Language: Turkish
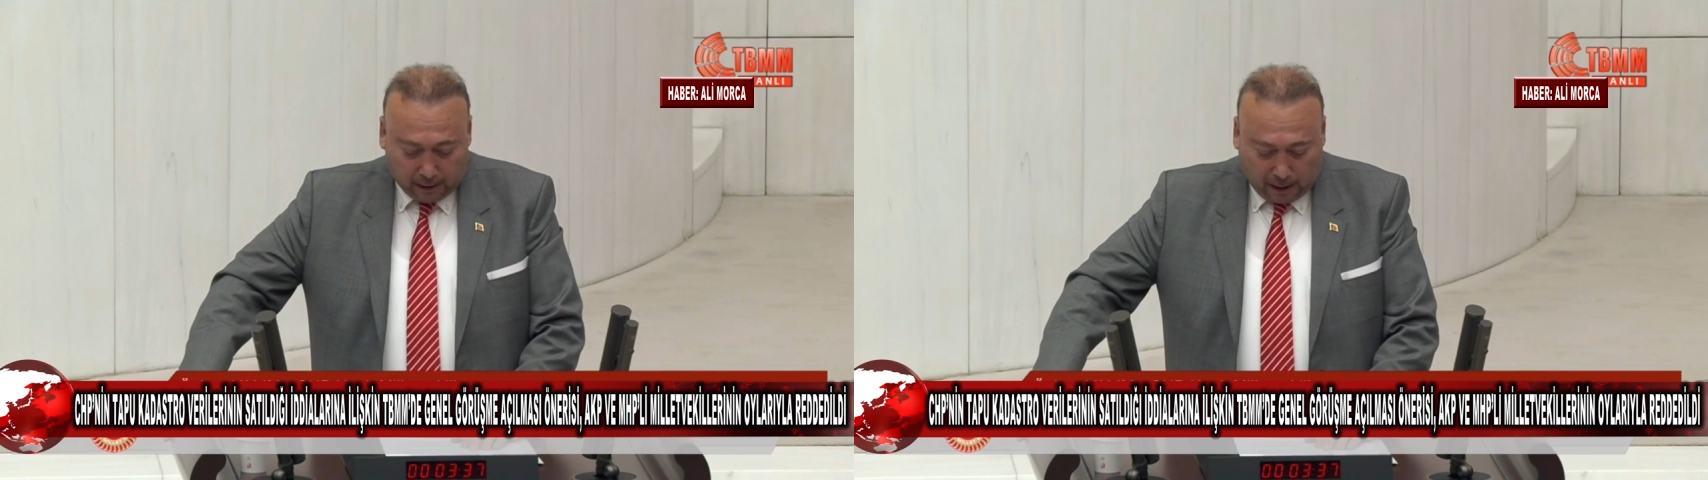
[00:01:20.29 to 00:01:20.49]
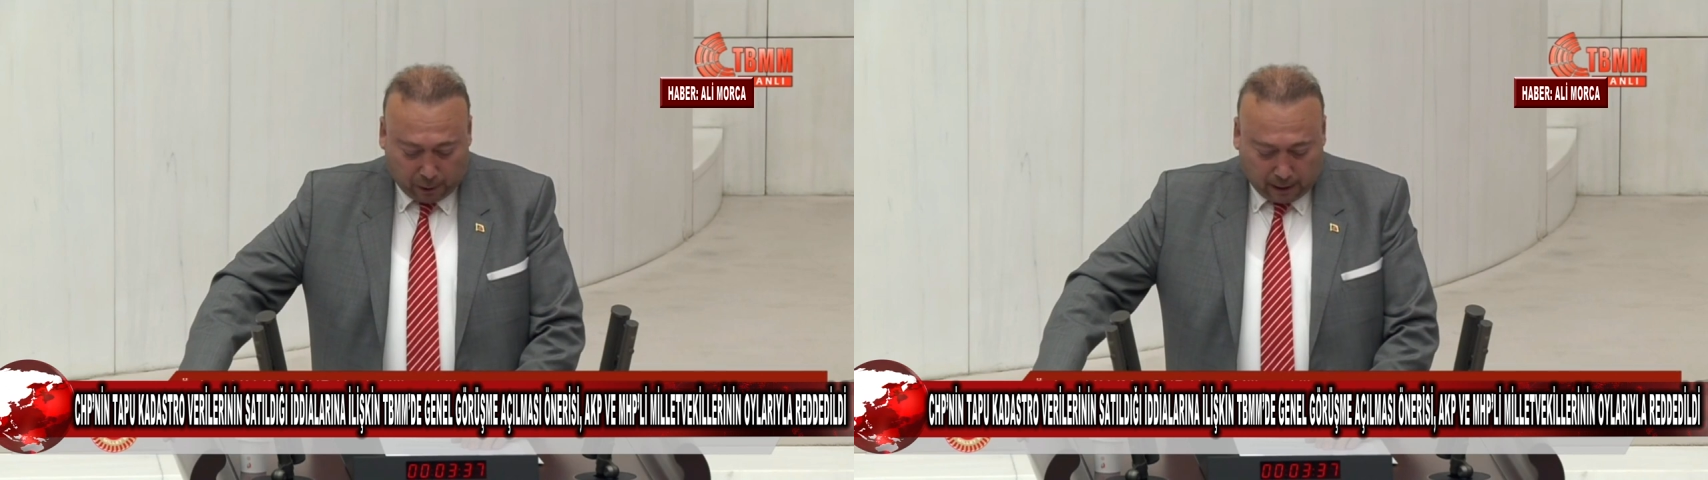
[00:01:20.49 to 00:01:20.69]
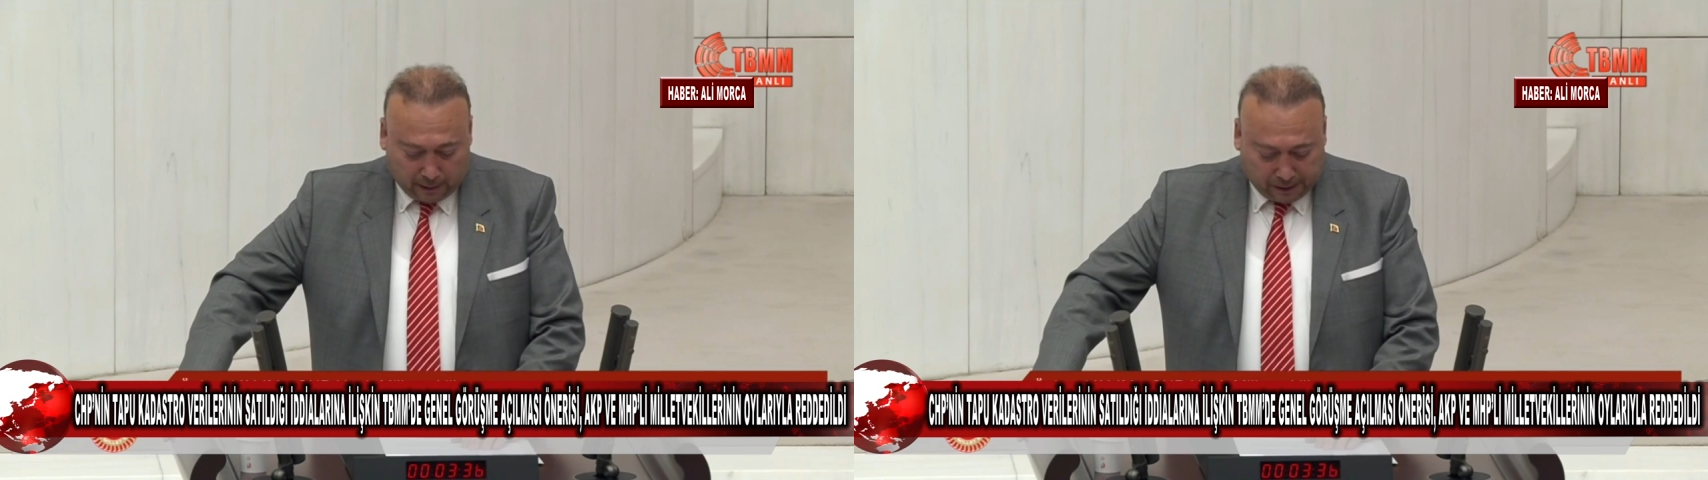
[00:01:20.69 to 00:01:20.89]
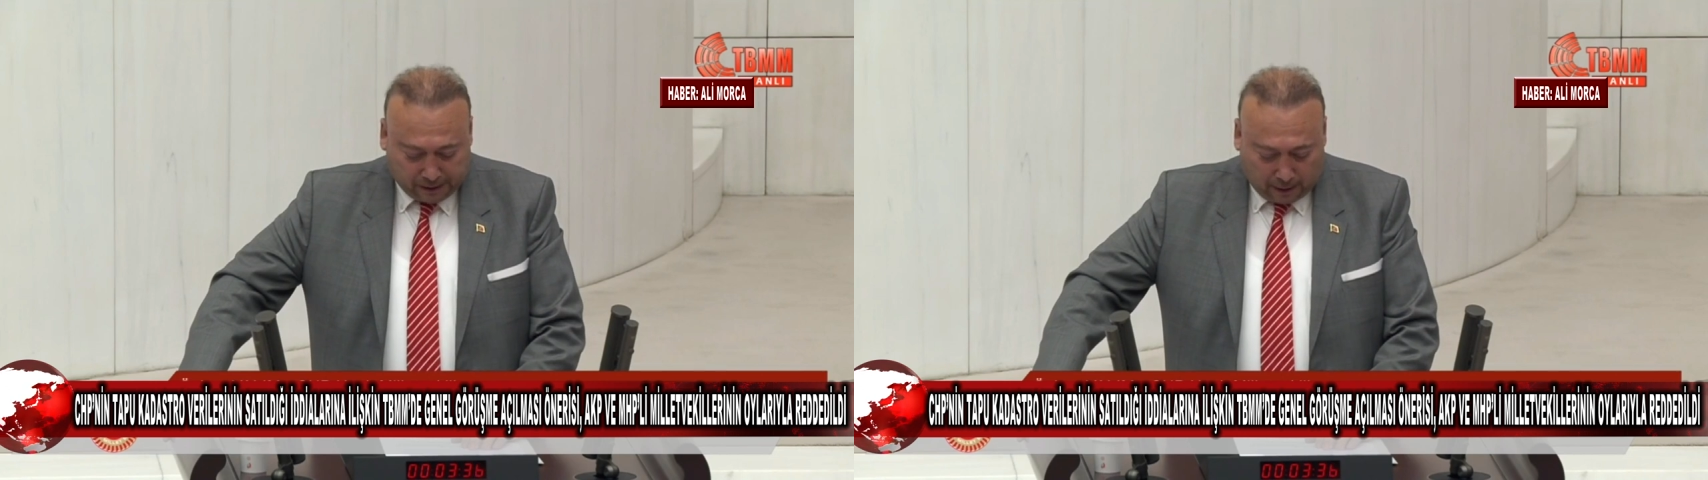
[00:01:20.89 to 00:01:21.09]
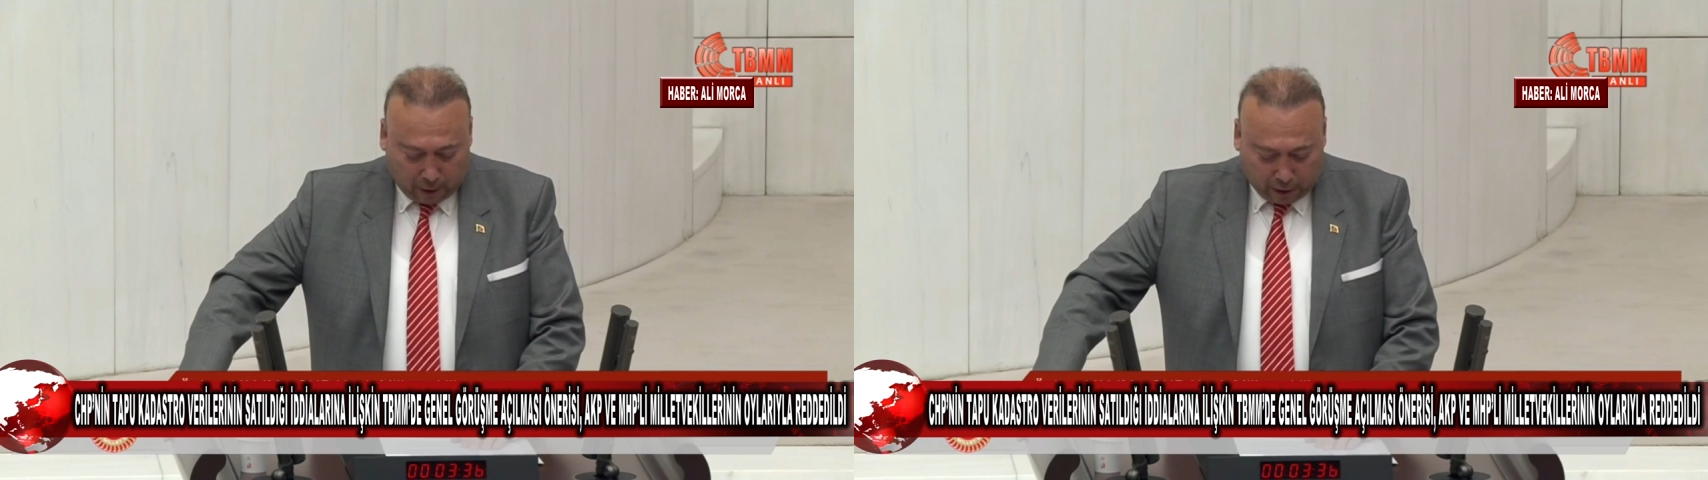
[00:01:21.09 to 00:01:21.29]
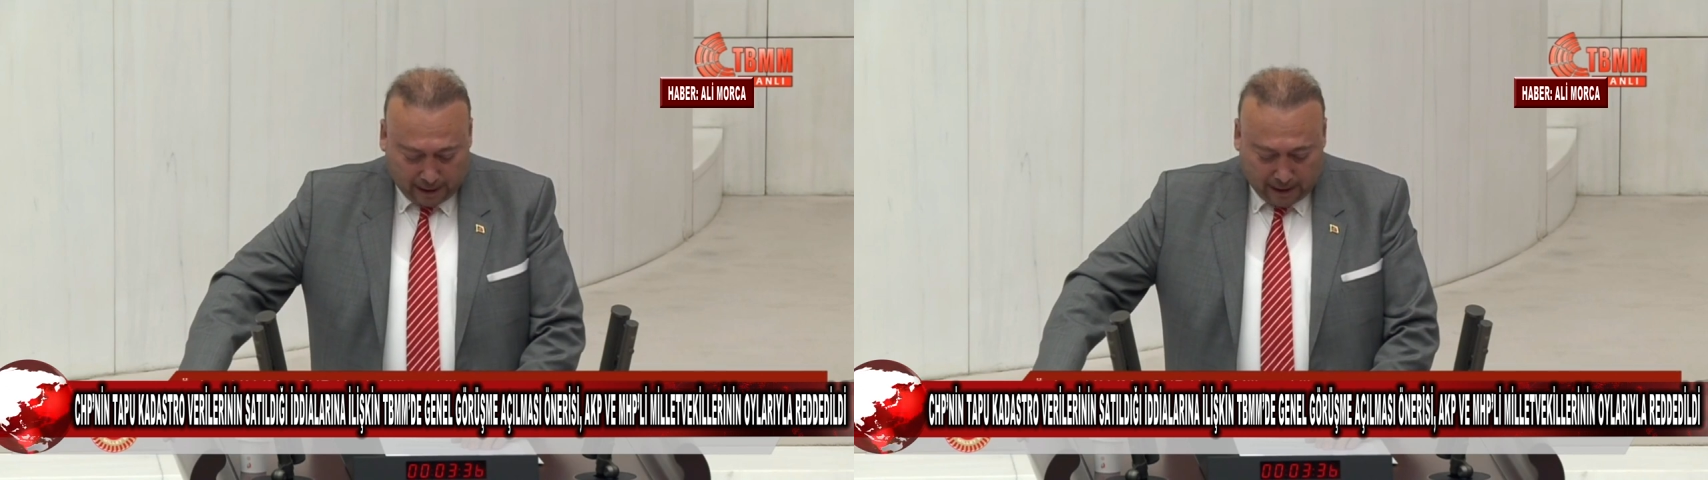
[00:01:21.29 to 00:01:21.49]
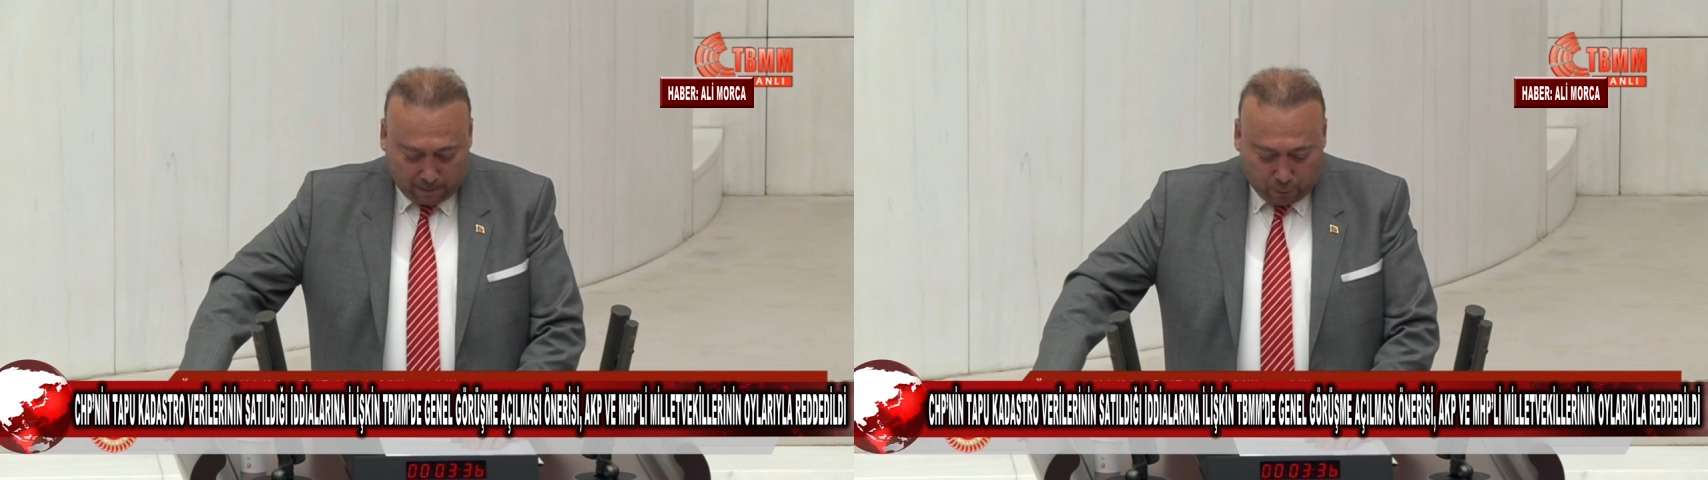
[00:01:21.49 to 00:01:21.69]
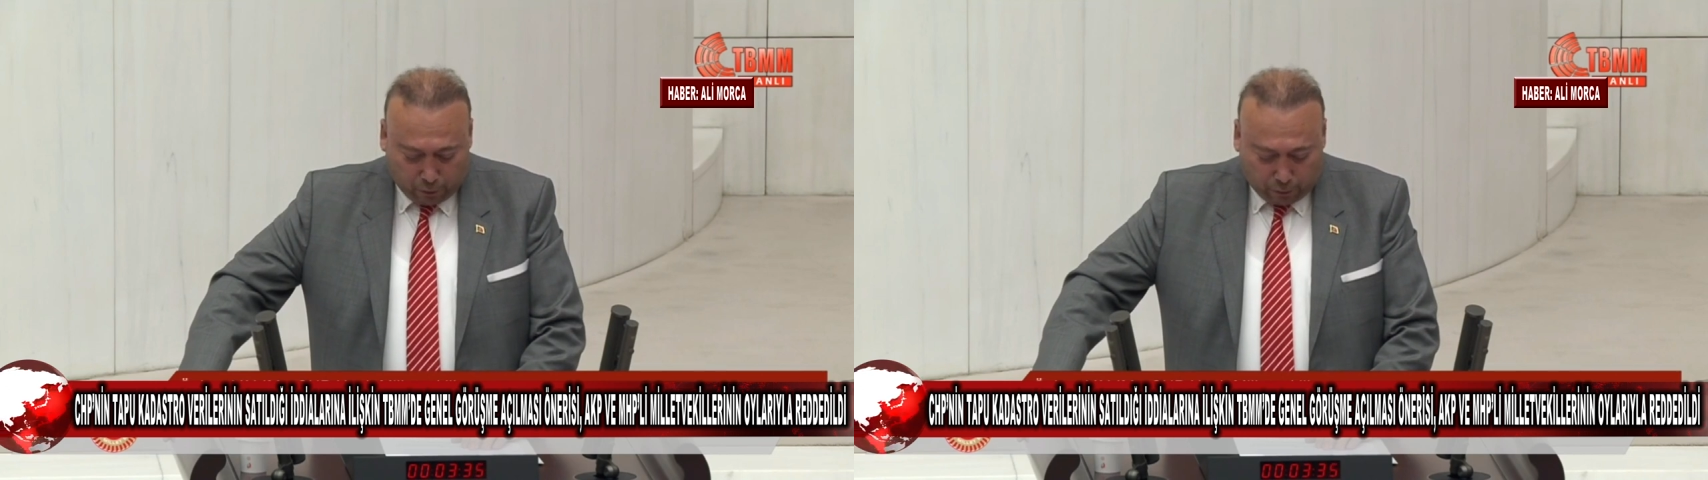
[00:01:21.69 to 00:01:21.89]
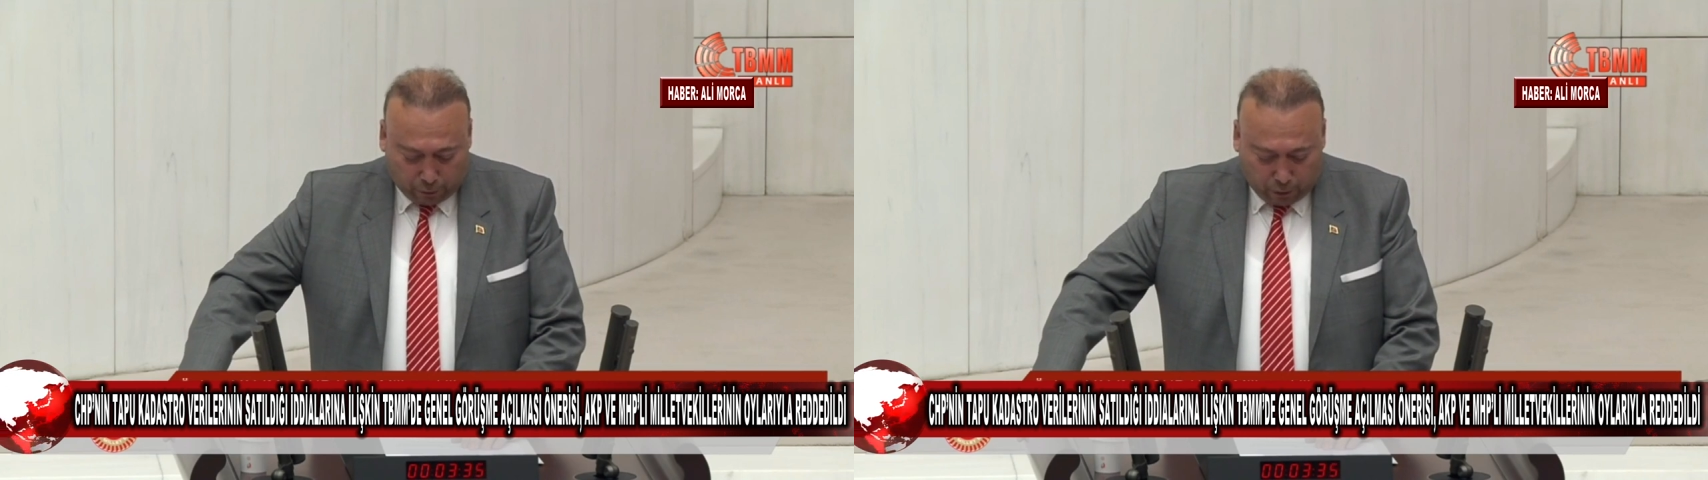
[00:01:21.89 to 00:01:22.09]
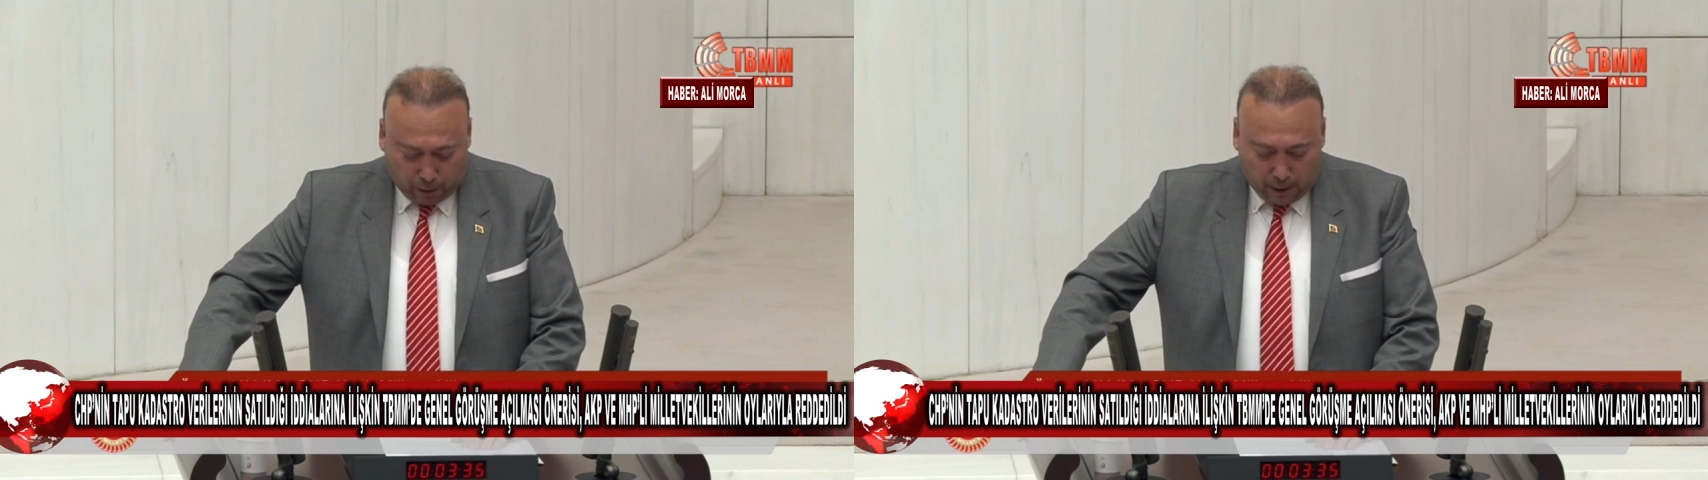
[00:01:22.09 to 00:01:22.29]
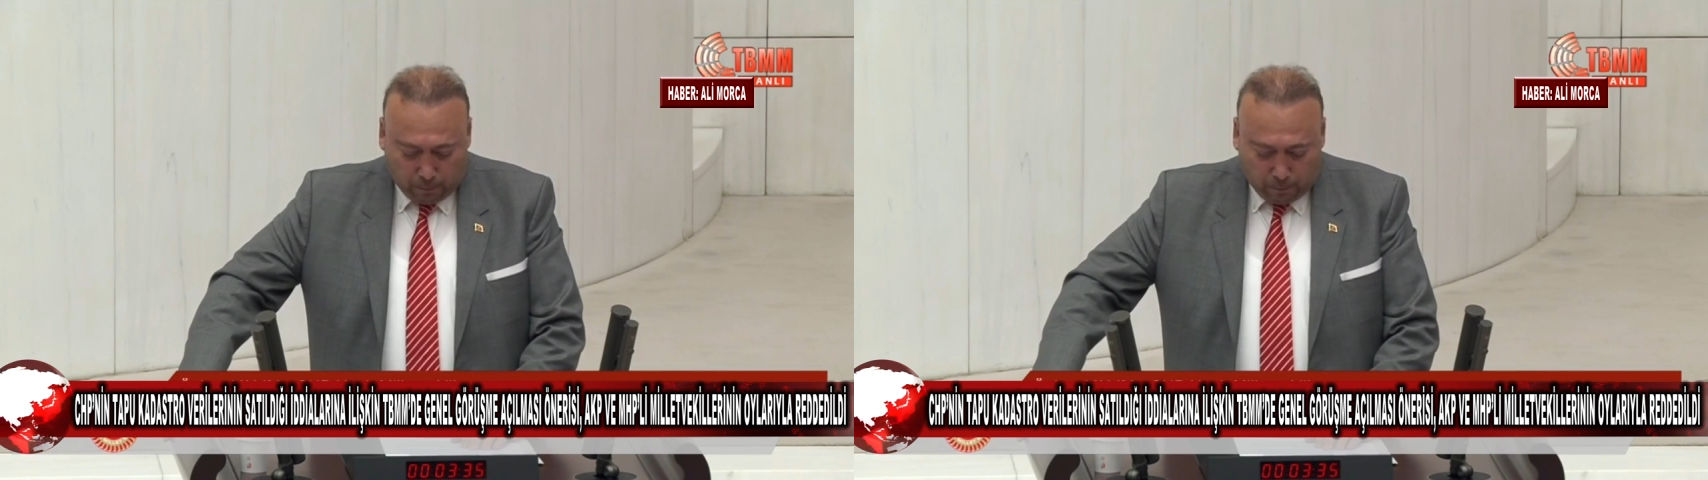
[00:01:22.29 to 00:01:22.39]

Tapu Kadastro Genel Müdürünü,